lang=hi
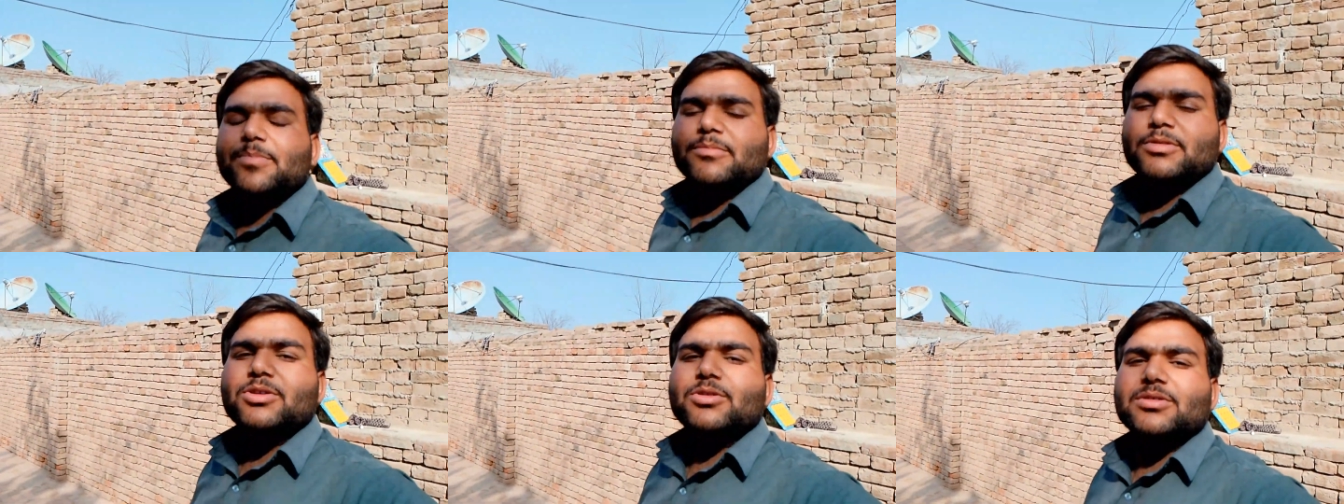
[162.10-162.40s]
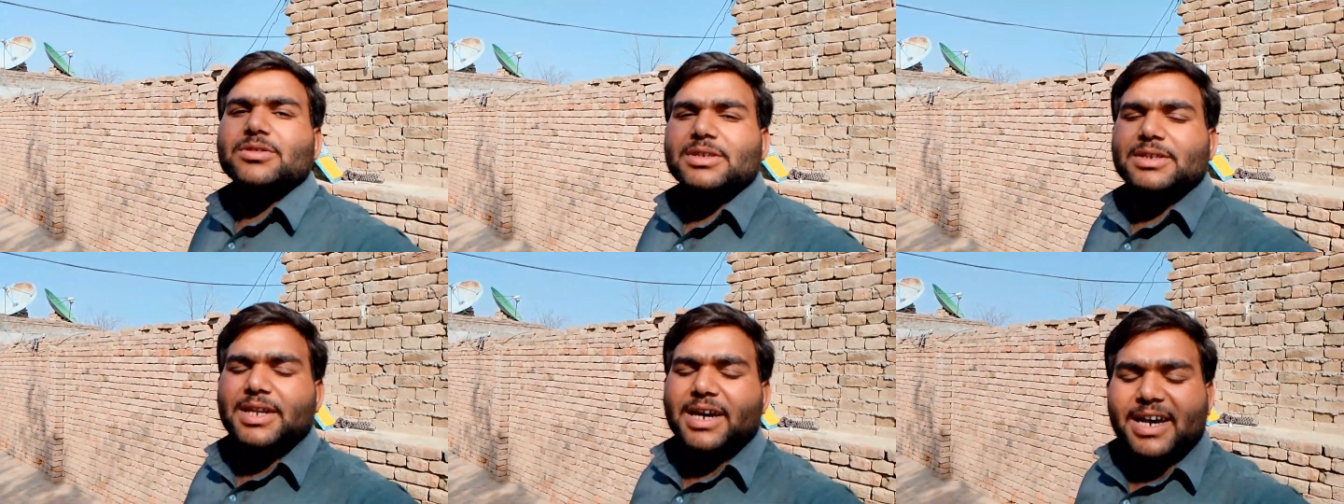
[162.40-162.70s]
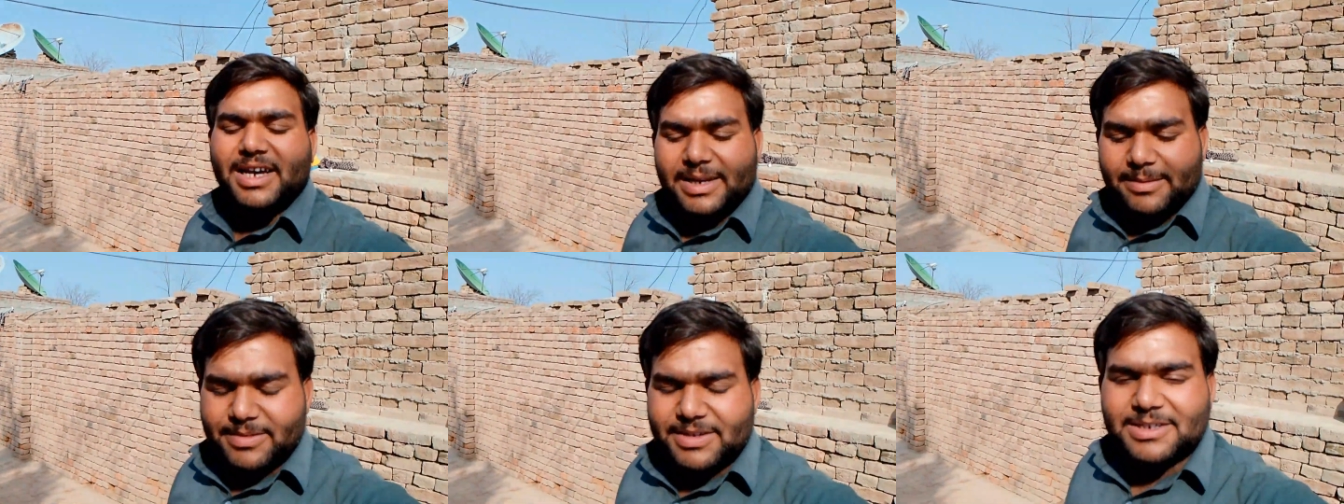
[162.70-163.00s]
मुझे थोड़ा सा
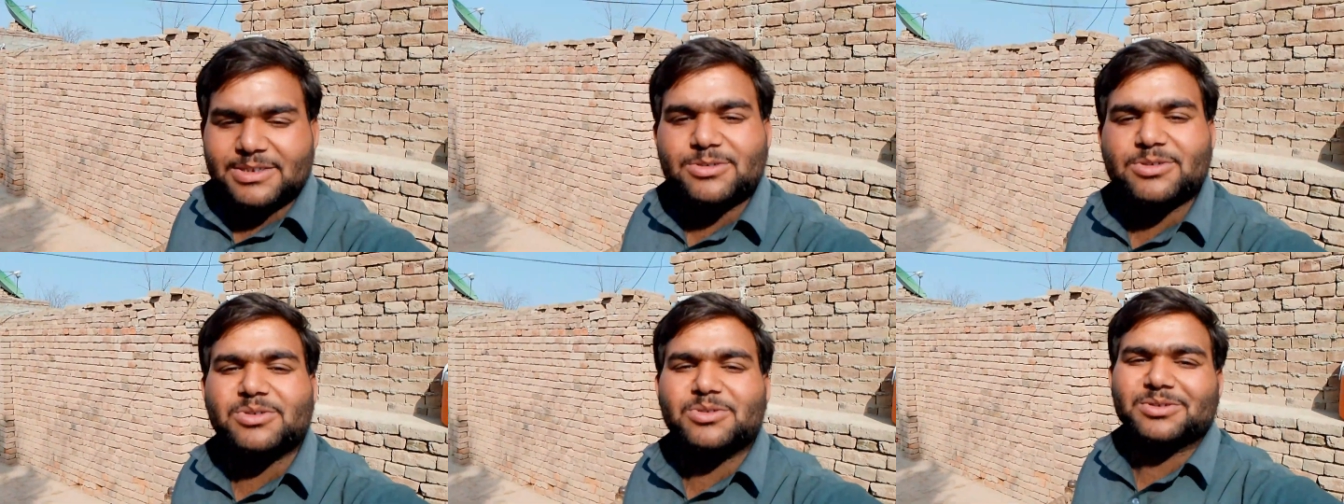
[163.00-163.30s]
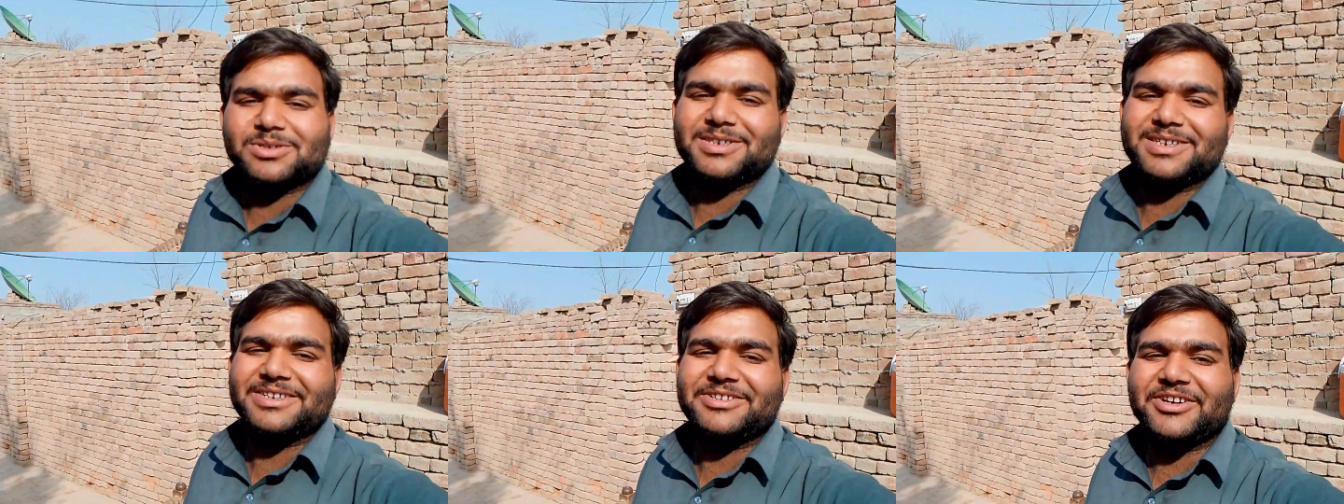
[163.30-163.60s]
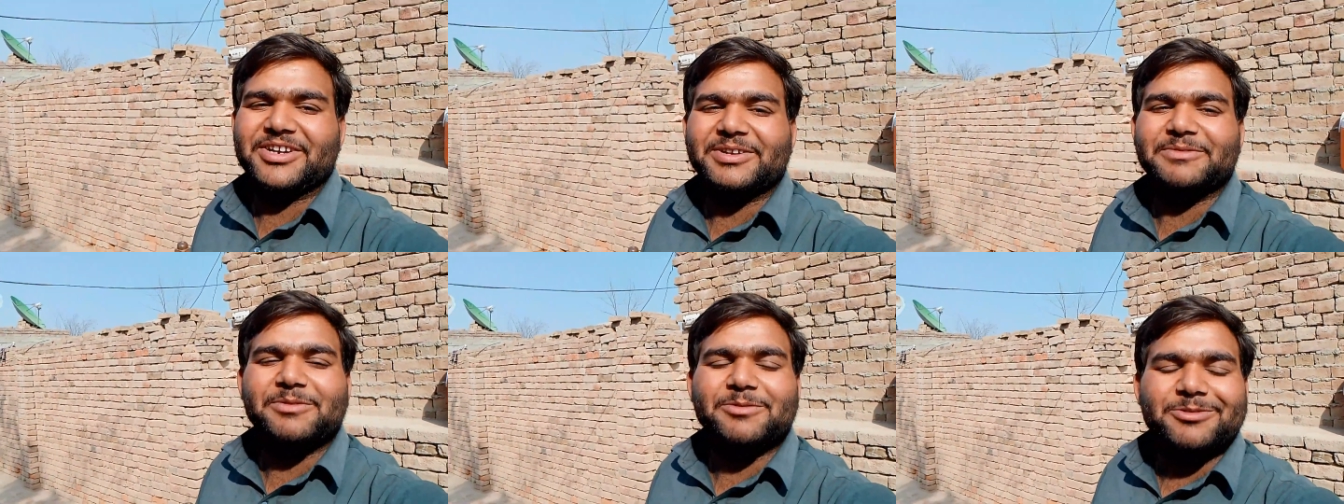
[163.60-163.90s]
नहा ले मैंने इसको थोड़ा सा
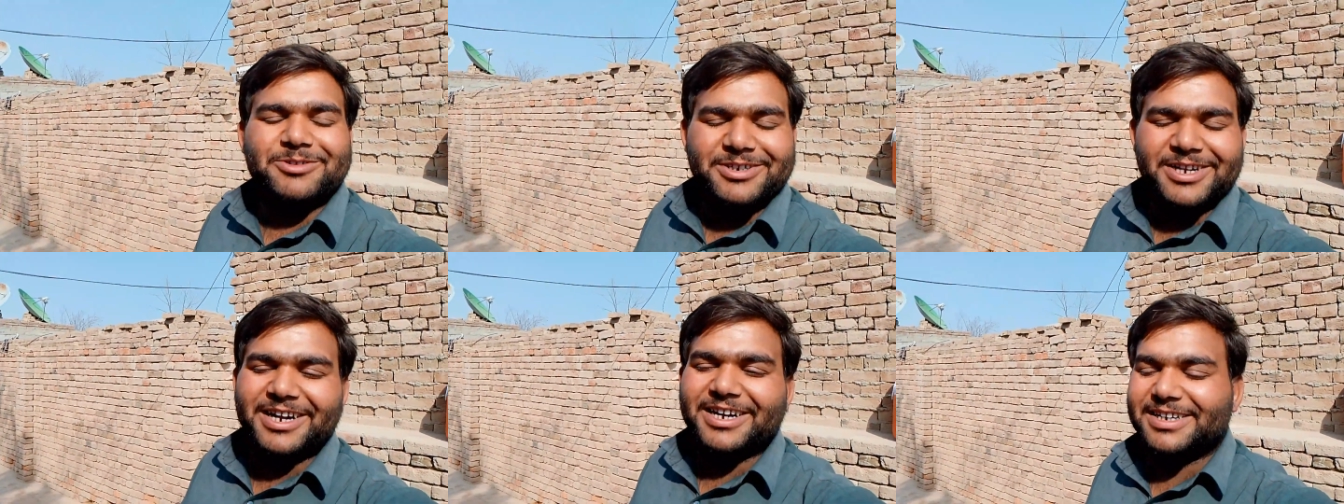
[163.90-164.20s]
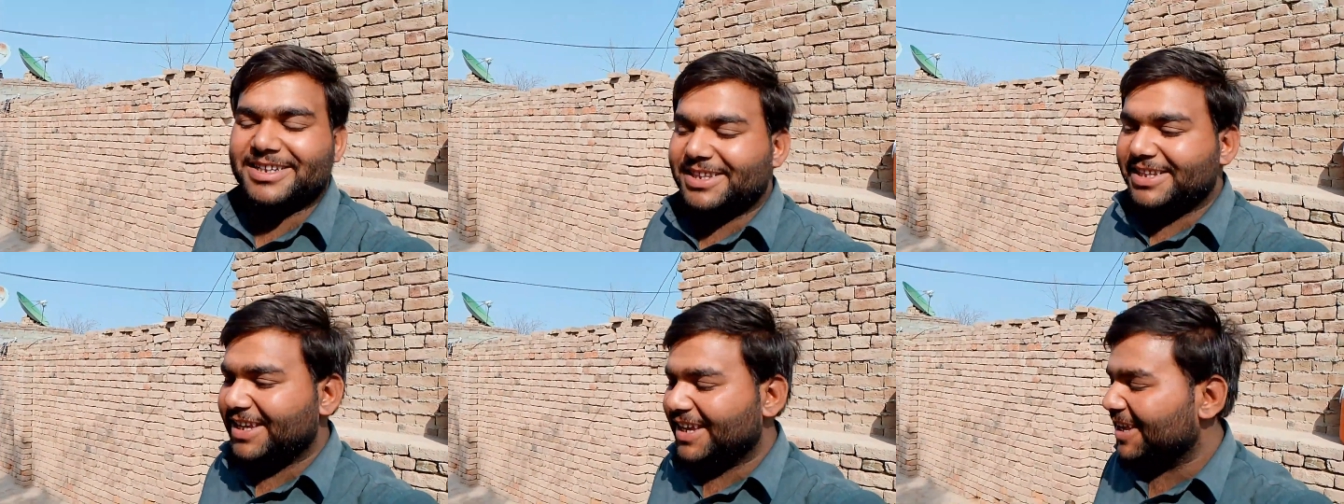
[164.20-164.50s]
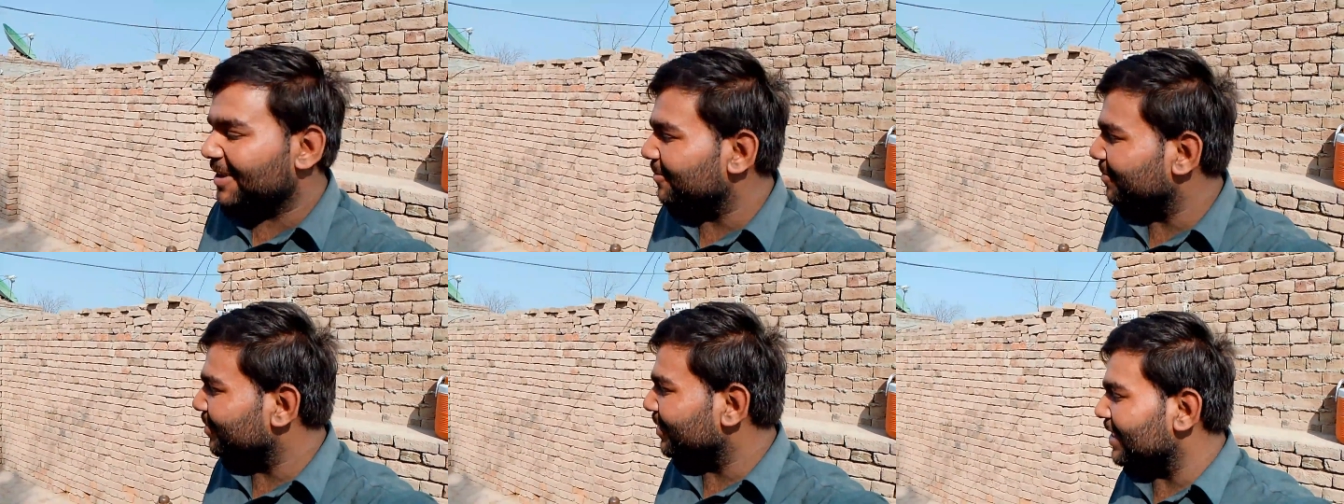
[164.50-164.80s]
जो है ना वो डांट
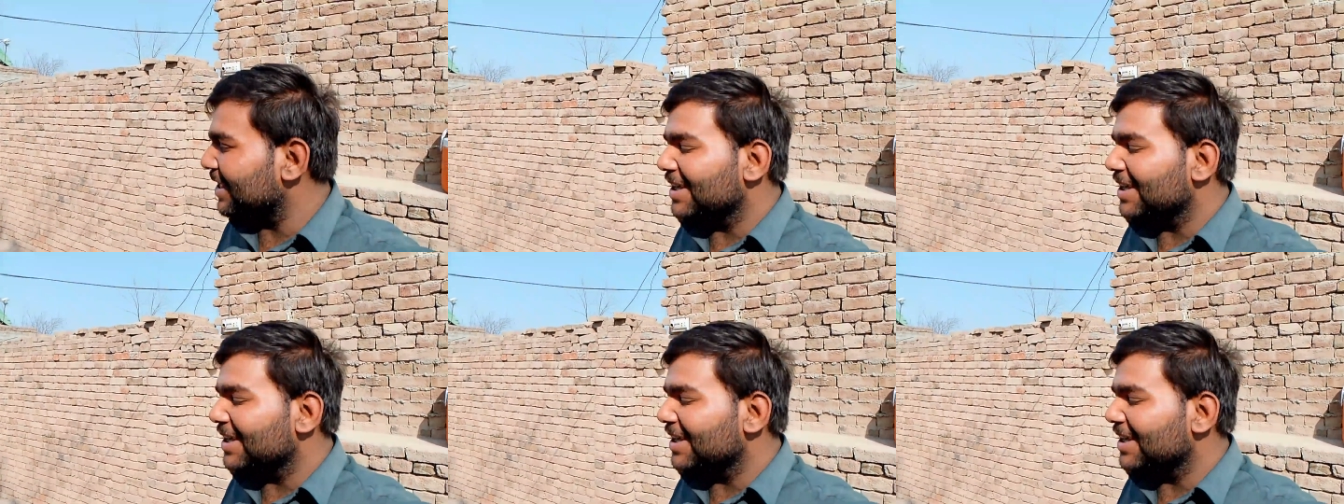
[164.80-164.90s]
दिया